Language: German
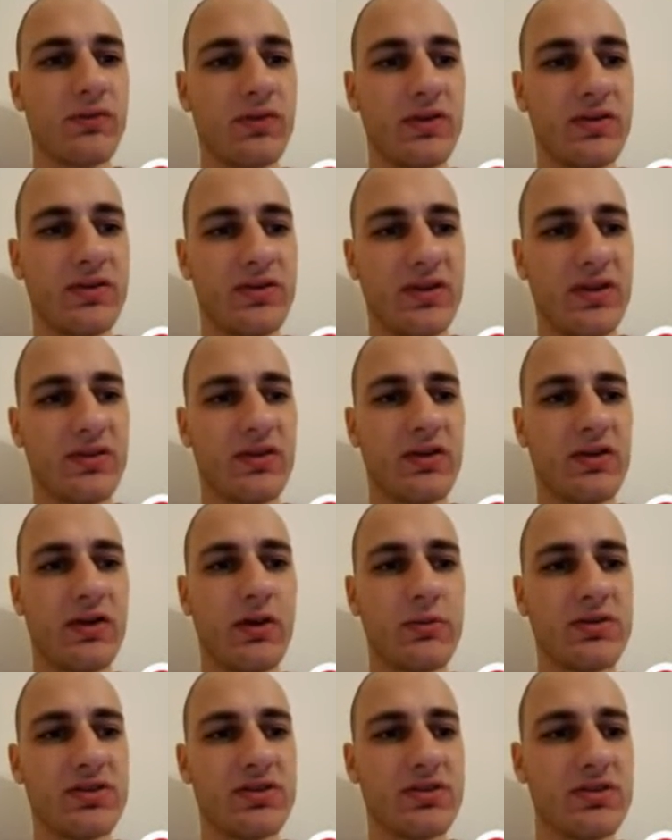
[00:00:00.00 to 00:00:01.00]
ist das,
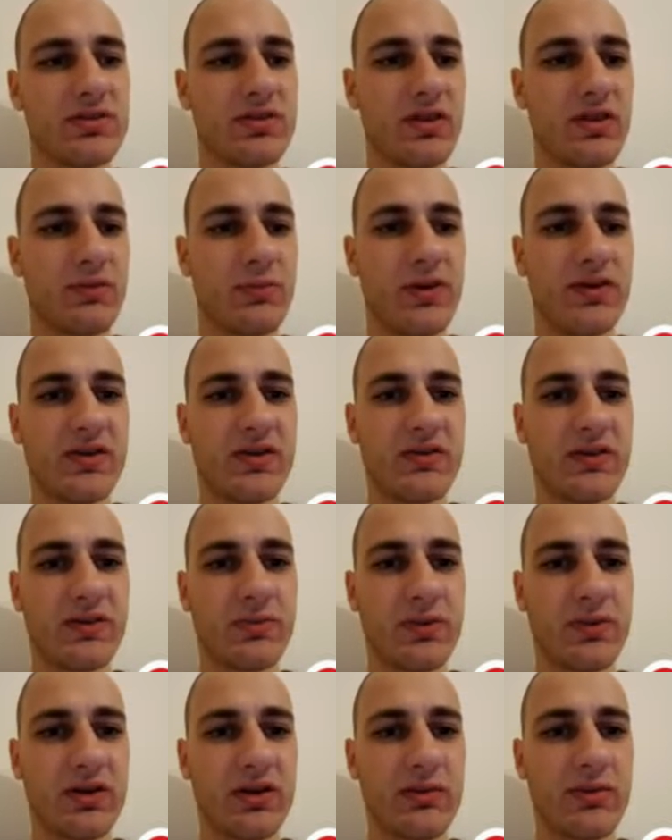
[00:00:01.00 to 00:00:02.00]
glaube ich, das Beste,
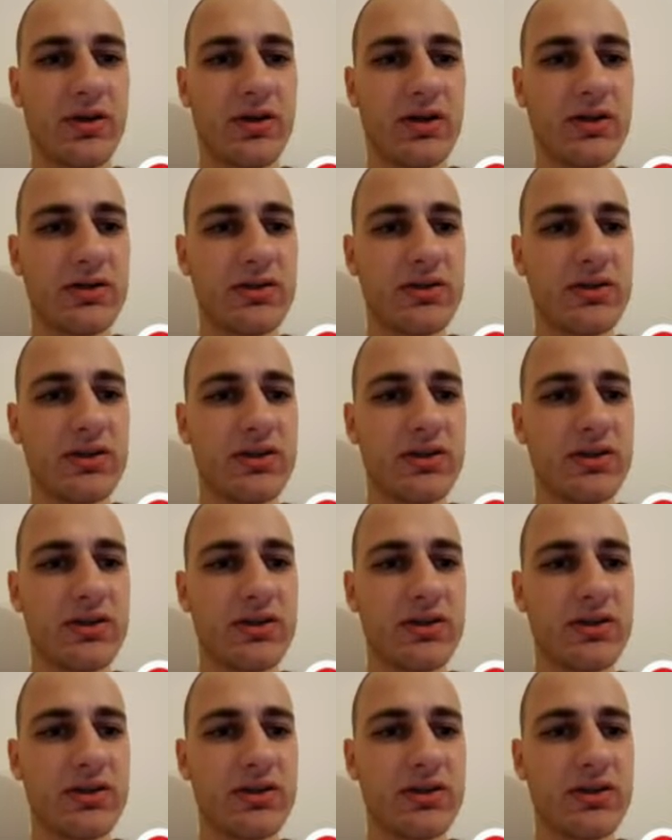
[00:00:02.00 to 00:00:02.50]
was man nehmen kann.